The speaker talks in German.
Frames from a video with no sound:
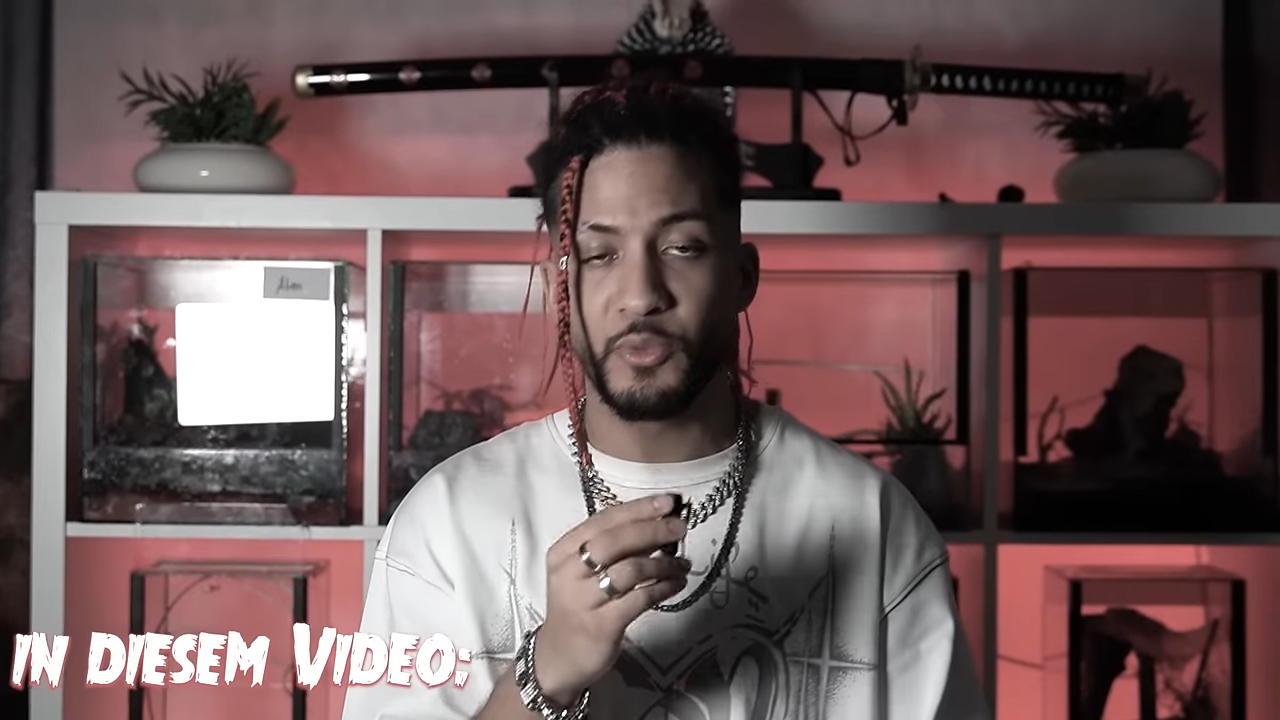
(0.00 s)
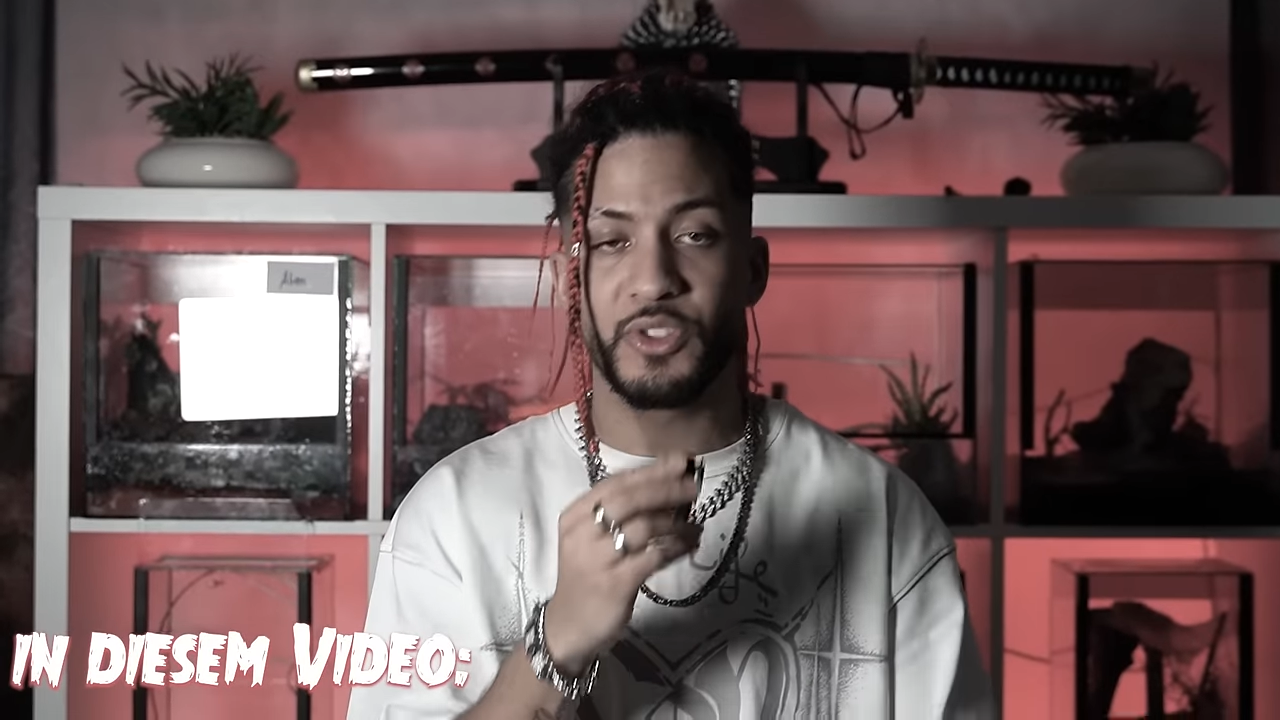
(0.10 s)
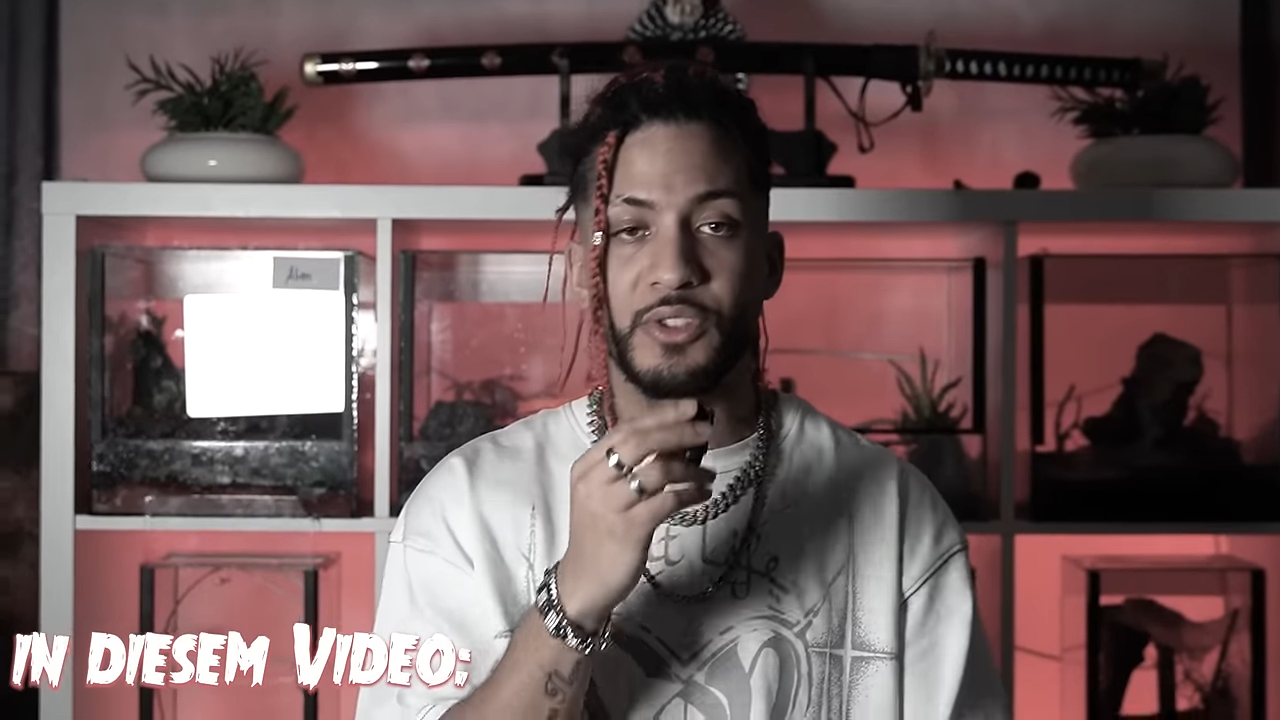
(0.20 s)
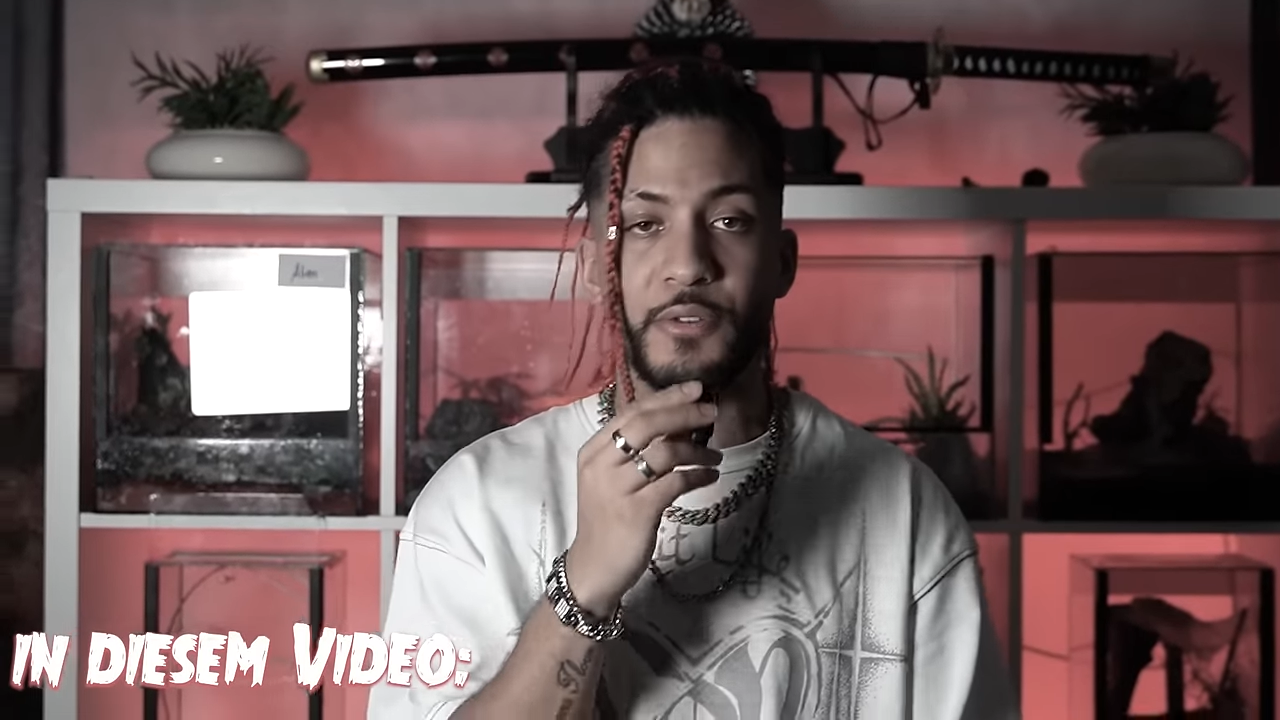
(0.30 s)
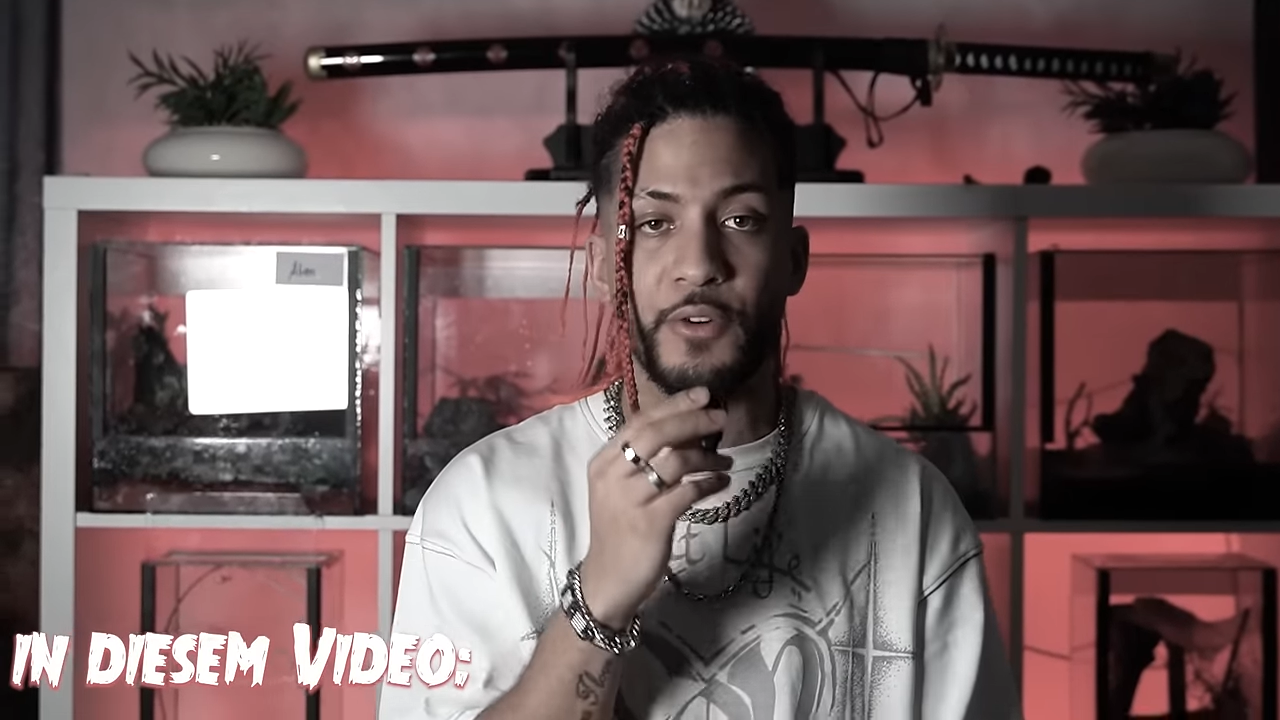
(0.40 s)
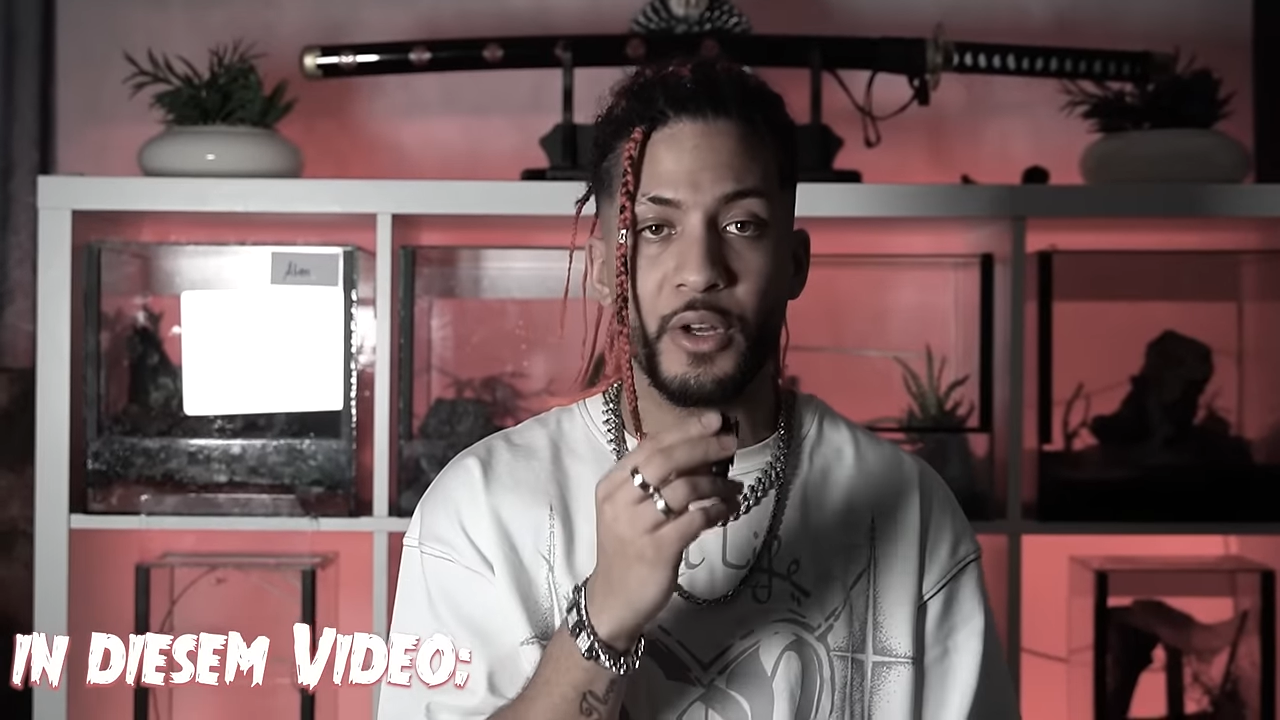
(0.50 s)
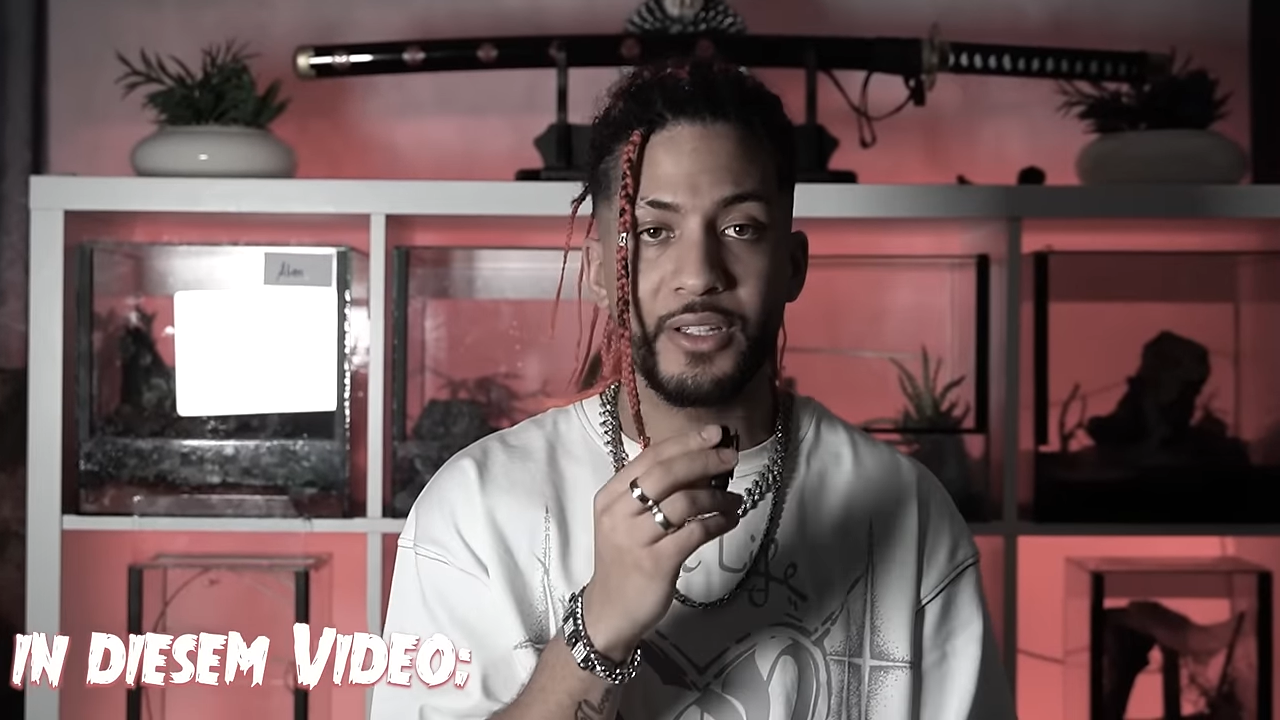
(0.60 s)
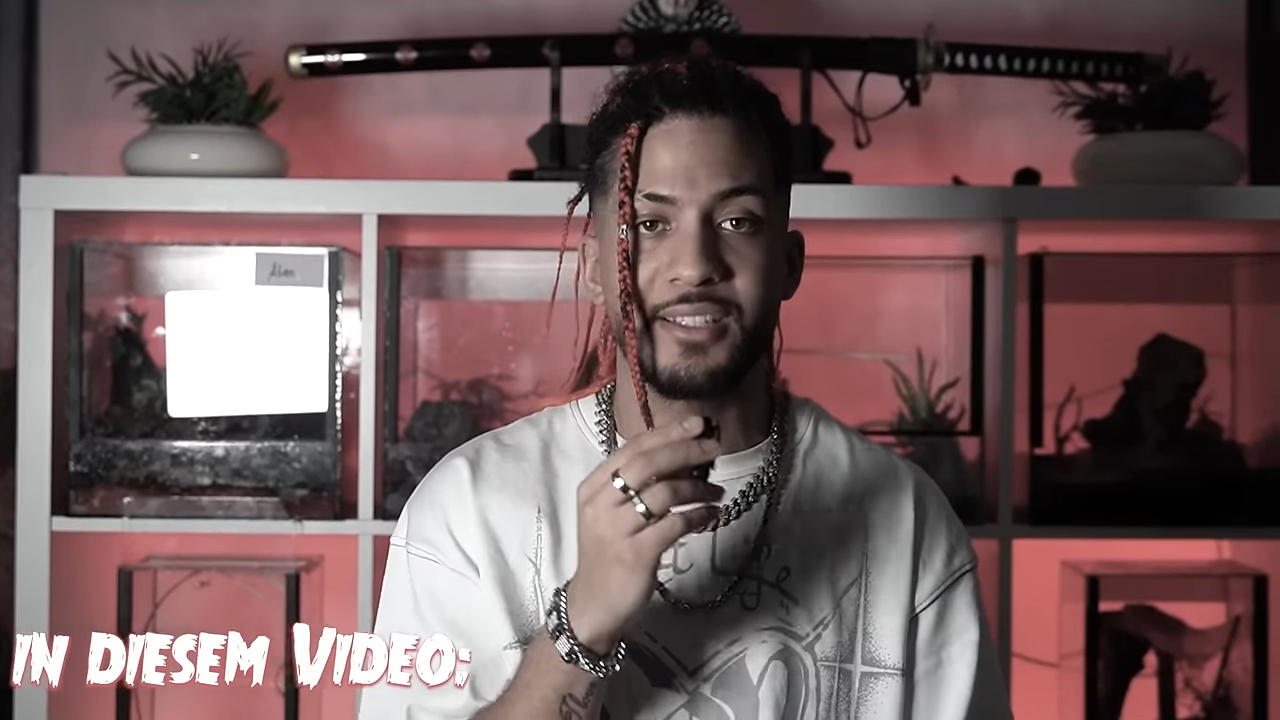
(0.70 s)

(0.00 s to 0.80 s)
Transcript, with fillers: musst du sofort